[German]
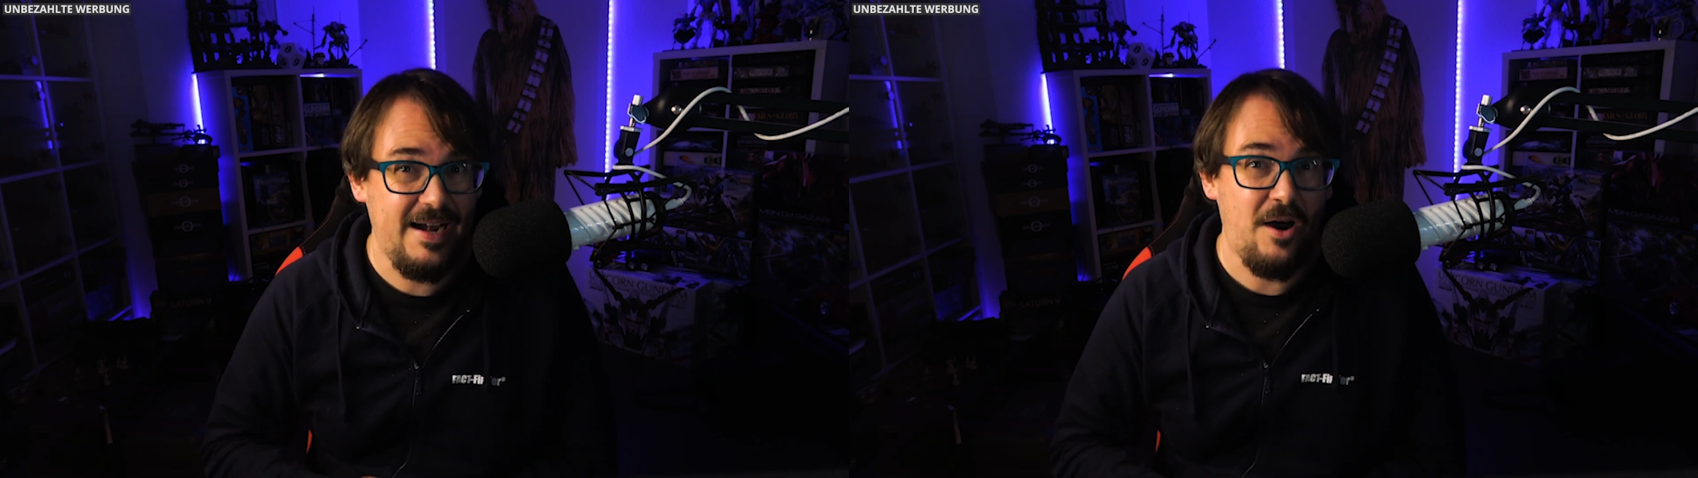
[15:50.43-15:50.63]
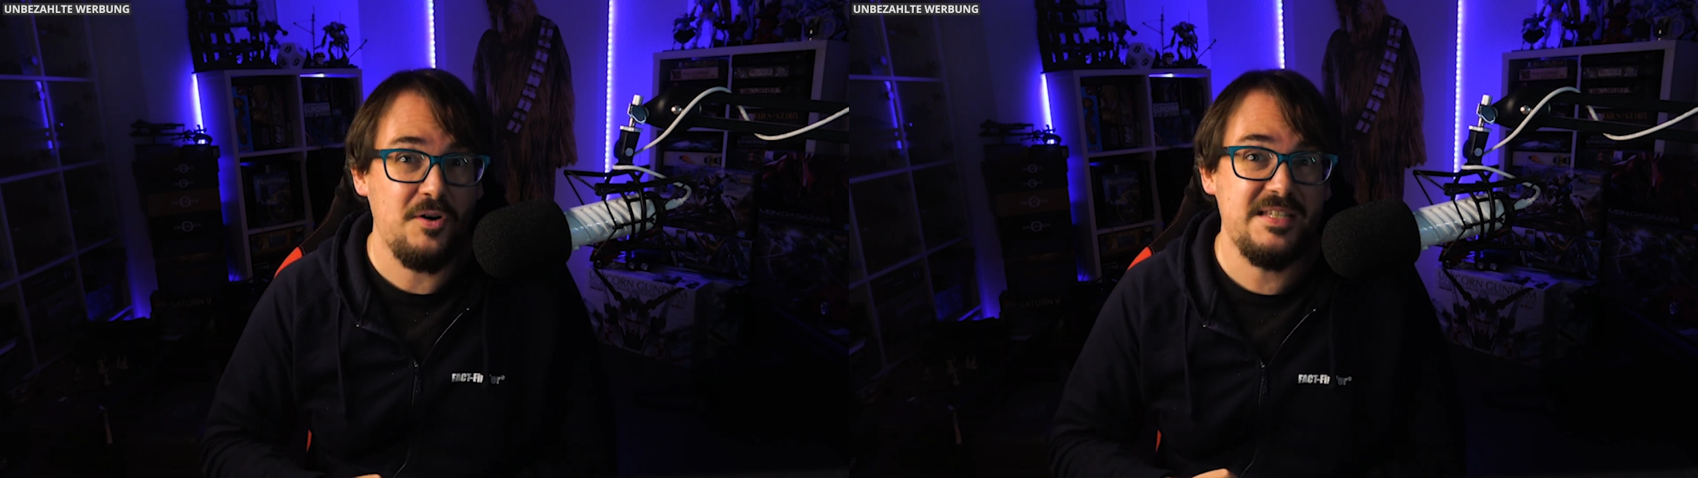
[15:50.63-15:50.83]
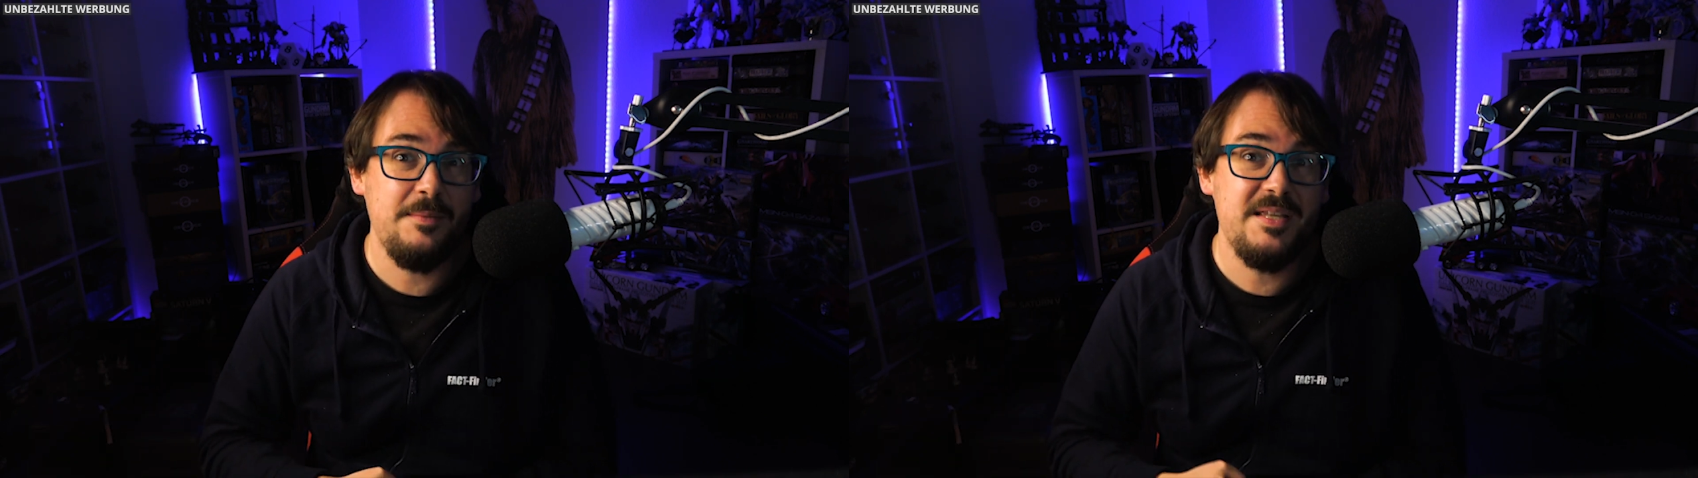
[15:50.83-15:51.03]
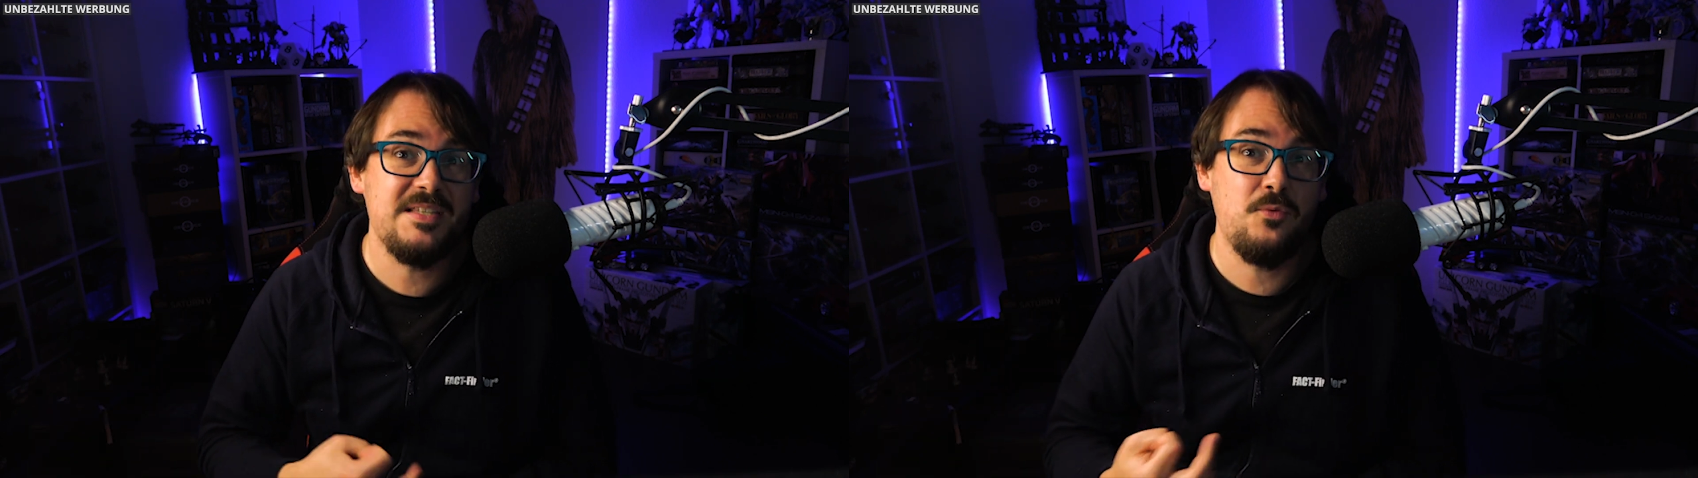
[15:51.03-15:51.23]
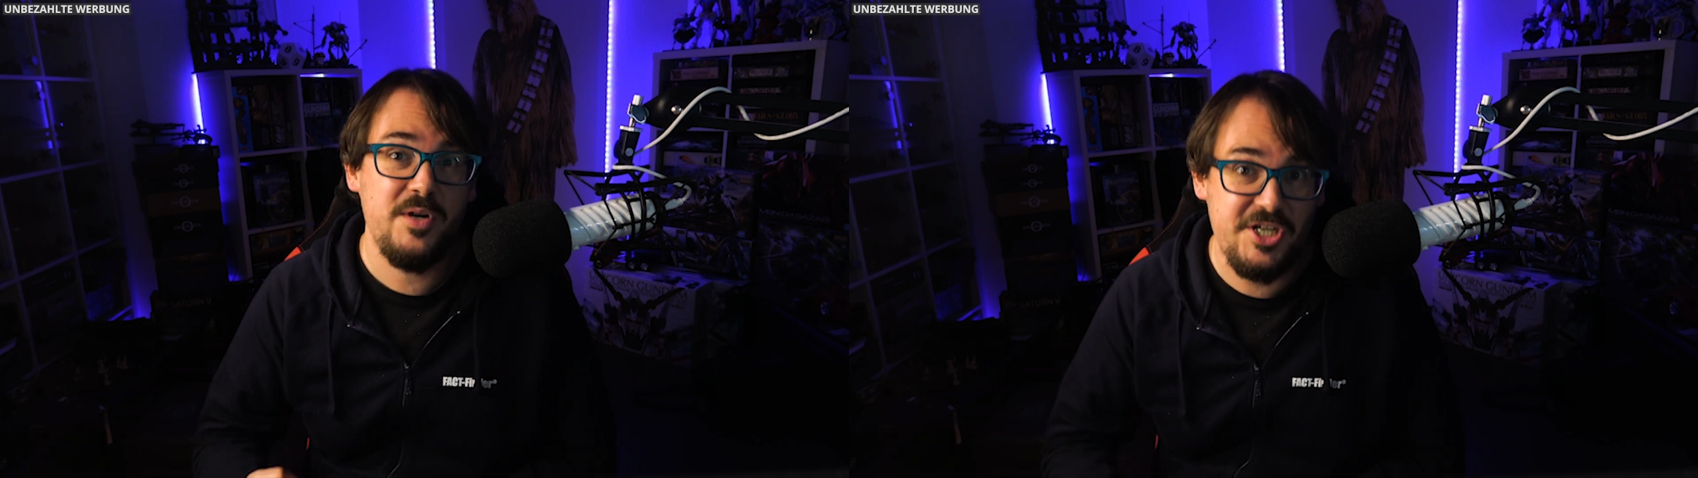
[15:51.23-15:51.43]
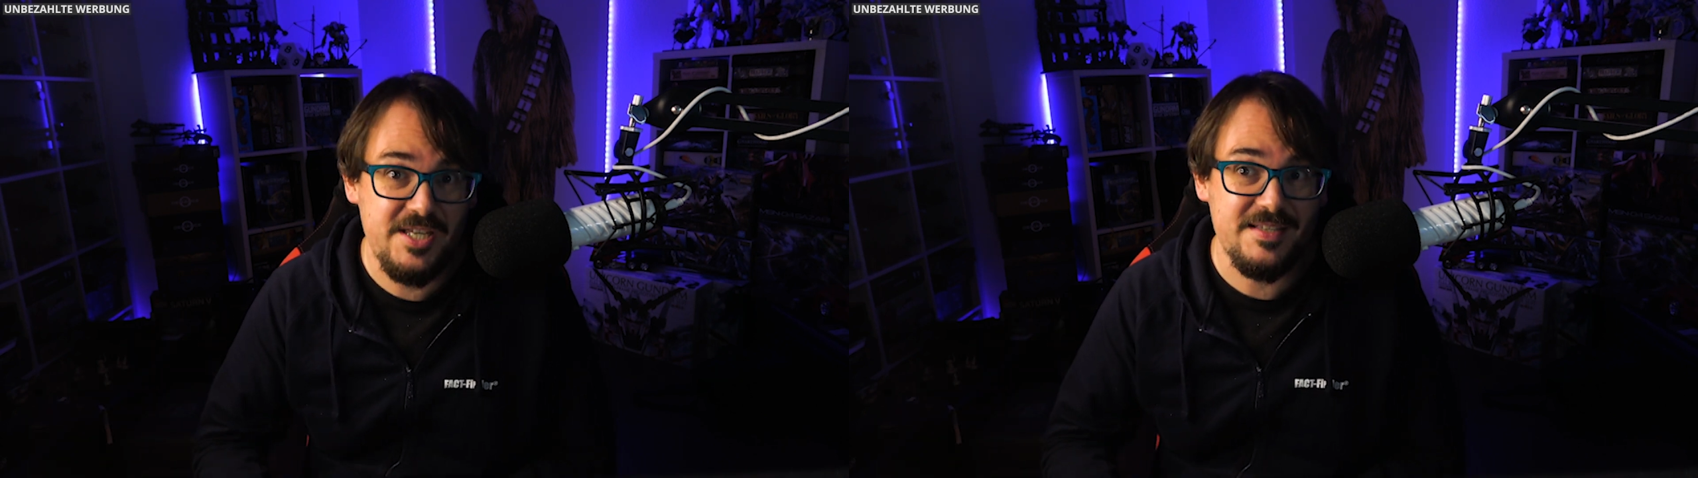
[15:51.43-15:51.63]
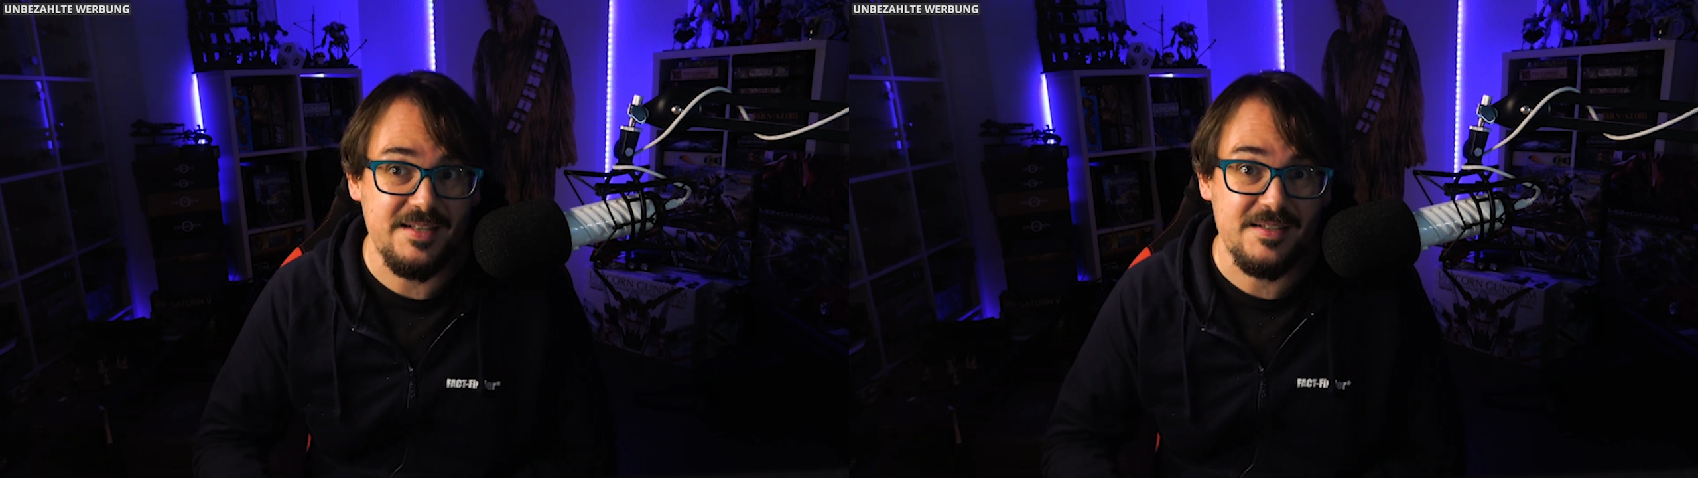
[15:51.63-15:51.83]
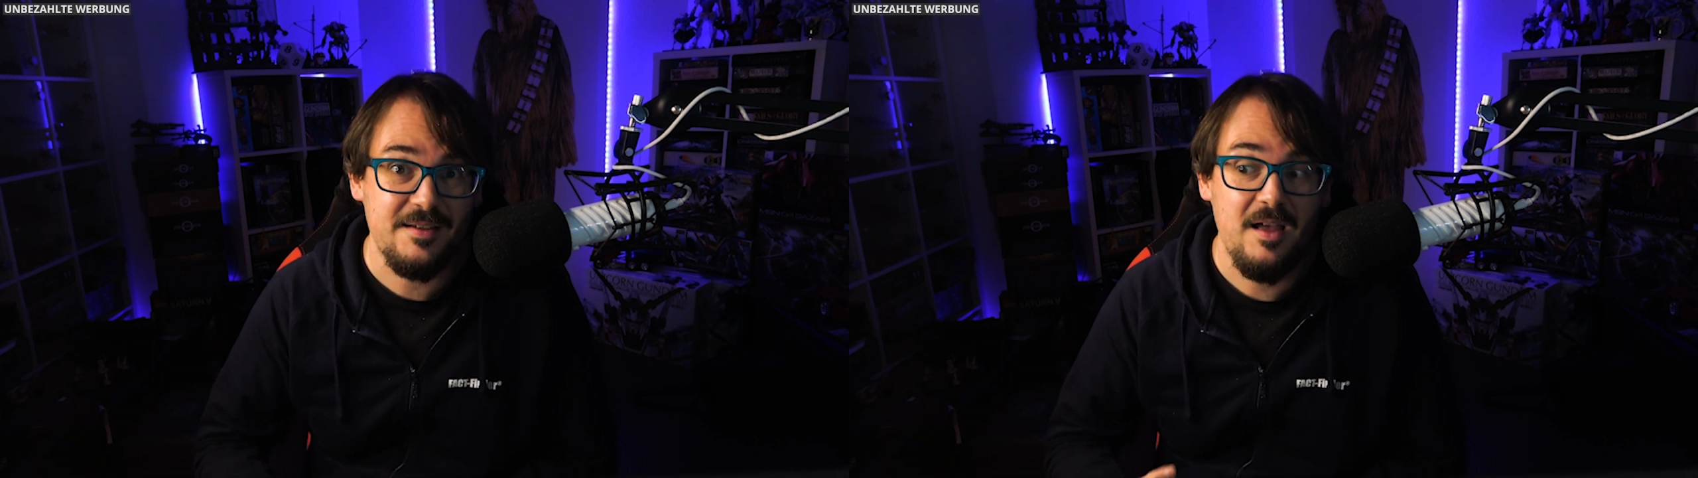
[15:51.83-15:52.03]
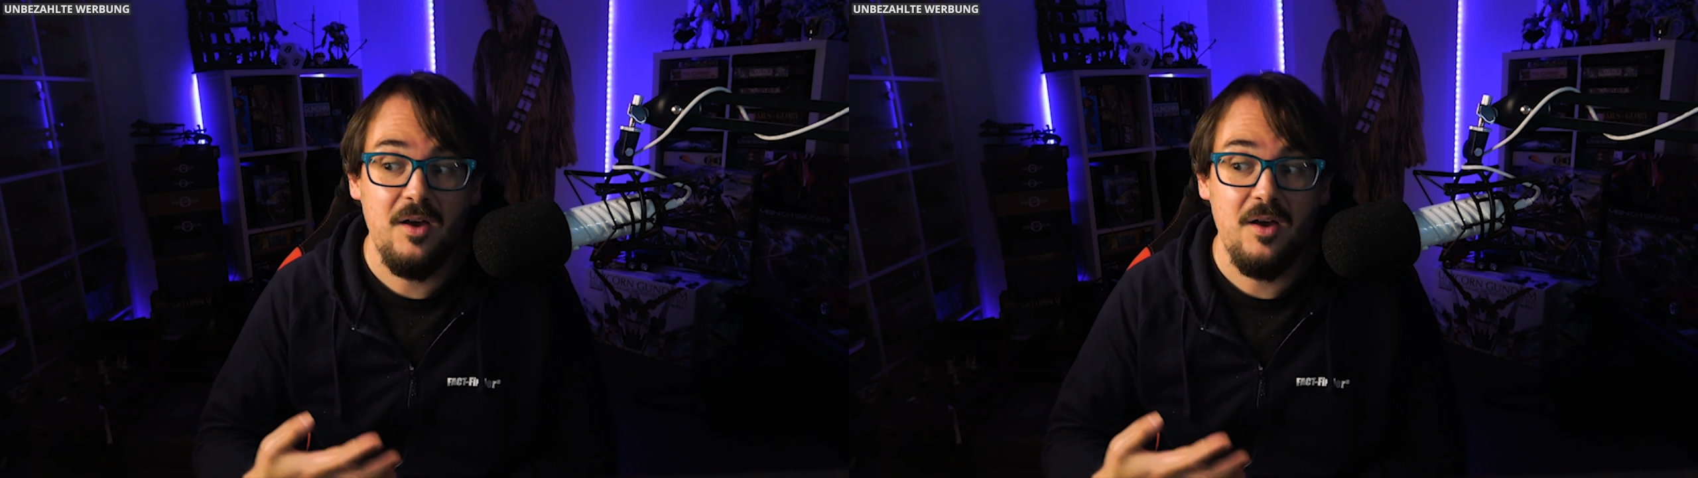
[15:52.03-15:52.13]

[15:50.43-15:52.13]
alle auch ziemlich squishy sind.